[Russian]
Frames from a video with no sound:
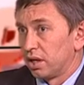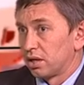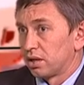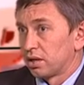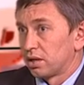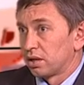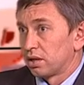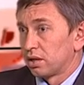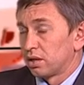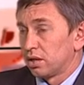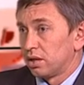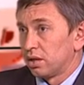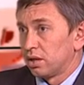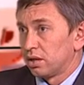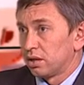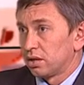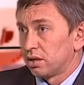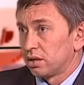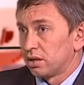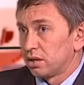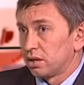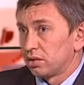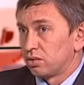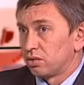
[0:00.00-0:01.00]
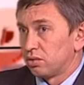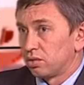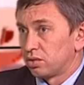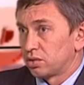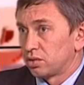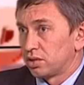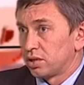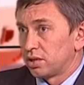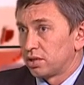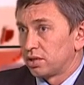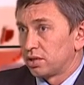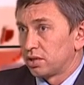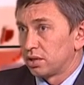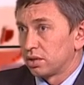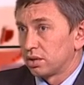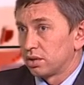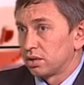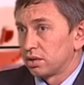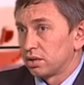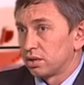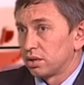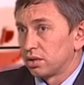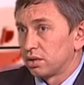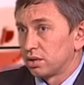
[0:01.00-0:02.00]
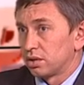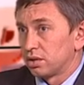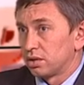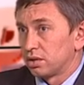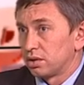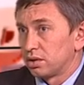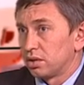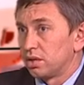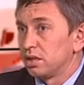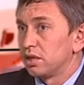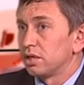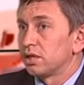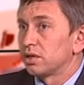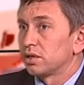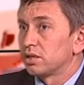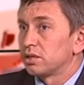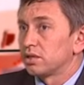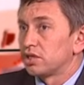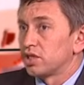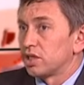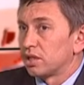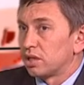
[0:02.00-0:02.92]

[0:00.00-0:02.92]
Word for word: э, и эта должность э, и,